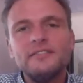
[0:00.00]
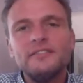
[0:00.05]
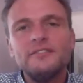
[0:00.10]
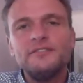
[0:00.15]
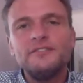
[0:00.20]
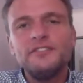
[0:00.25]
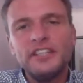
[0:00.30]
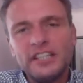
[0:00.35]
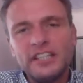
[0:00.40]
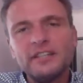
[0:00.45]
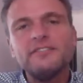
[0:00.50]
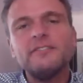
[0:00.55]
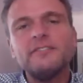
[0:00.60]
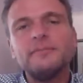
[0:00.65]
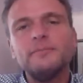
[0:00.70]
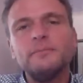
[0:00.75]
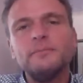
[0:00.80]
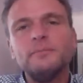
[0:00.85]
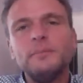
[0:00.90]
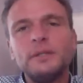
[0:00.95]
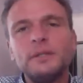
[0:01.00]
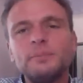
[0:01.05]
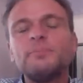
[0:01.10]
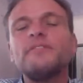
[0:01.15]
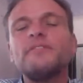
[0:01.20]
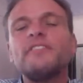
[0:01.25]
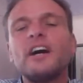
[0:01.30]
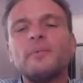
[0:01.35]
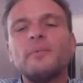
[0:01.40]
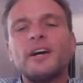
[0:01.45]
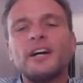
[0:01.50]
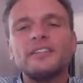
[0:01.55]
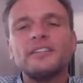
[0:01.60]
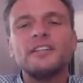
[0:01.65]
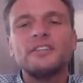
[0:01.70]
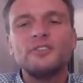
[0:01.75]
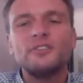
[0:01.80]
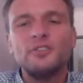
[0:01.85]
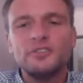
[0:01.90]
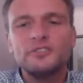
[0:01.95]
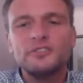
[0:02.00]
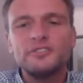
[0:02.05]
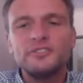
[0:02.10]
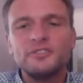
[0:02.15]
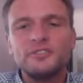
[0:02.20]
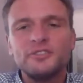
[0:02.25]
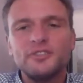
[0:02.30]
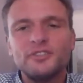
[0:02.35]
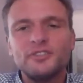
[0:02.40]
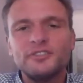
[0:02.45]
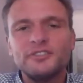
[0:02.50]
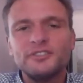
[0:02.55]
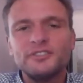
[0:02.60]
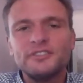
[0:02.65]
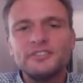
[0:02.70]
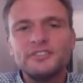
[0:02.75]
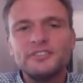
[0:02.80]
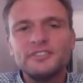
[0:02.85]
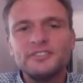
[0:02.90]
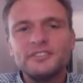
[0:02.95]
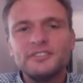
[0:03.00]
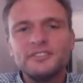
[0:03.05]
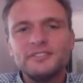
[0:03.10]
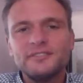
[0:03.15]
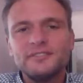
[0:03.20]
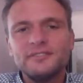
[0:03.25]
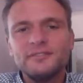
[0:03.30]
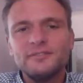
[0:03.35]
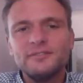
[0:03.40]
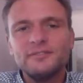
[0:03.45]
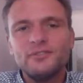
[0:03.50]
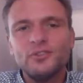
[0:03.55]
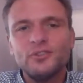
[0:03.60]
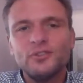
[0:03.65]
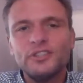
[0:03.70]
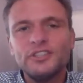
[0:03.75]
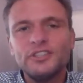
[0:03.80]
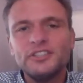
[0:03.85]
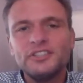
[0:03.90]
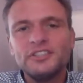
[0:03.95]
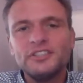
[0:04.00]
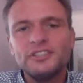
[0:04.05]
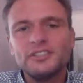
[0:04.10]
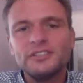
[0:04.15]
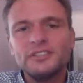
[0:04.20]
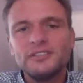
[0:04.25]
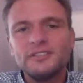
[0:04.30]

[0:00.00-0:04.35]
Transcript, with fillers: viele Mitbewerber angeguckt und wo ich